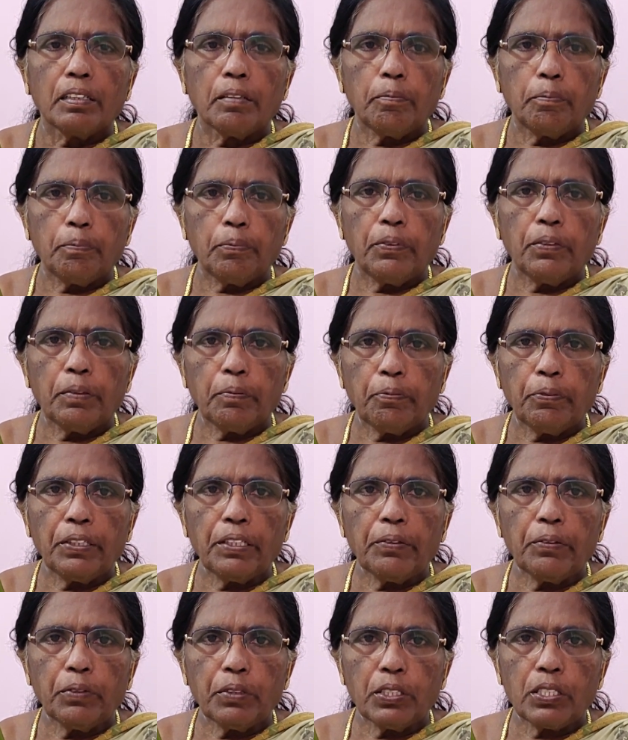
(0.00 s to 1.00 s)
இப்
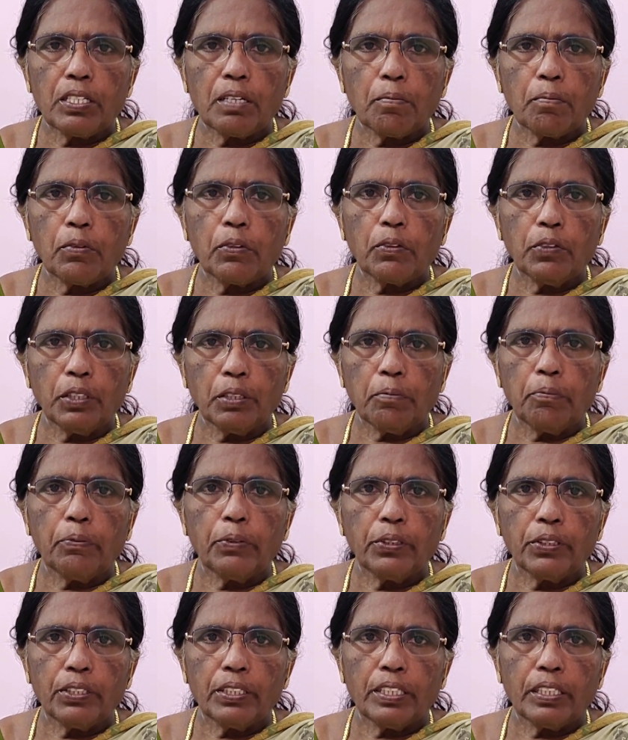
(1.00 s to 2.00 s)
இப்படி ஒரு சம்பவம்
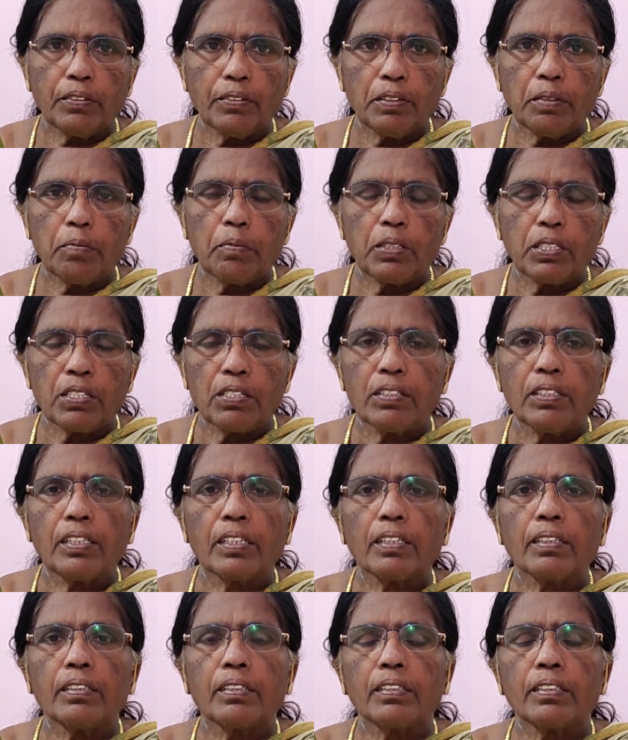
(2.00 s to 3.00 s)
இப்போ ஜனவரி மாதம்
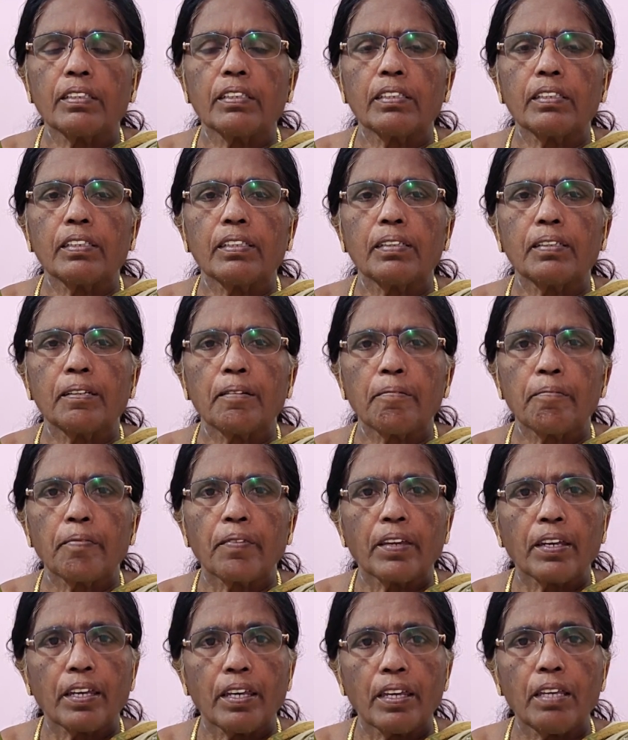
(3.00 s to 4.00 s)
நடந்துருச்சு
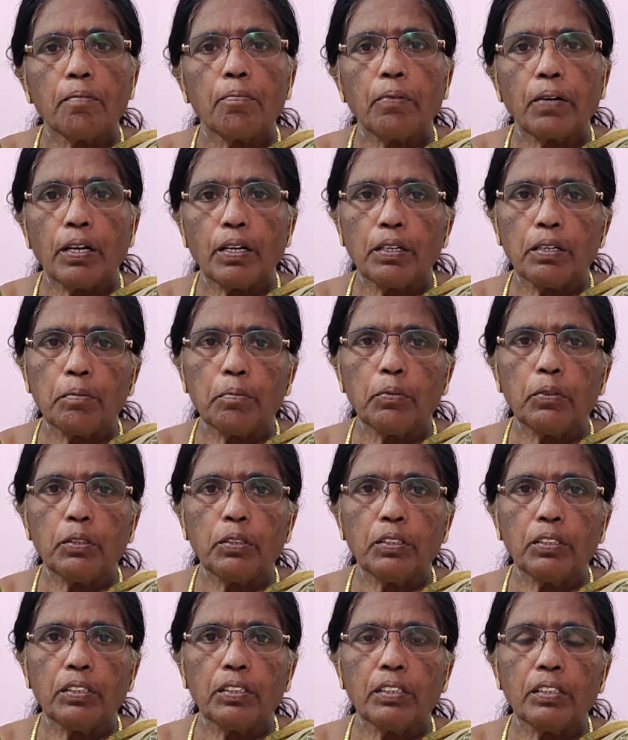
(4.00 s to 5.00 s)
இதை
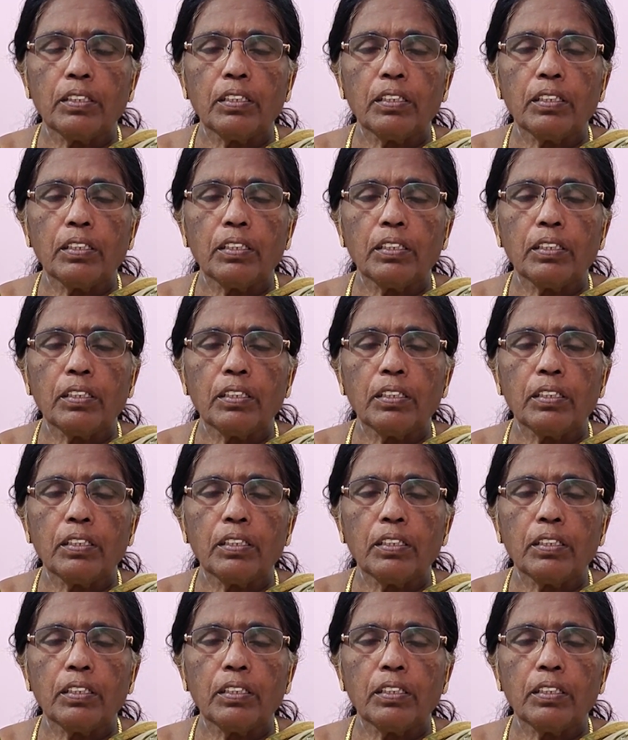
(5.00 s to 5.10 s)
பார்க்கும்போது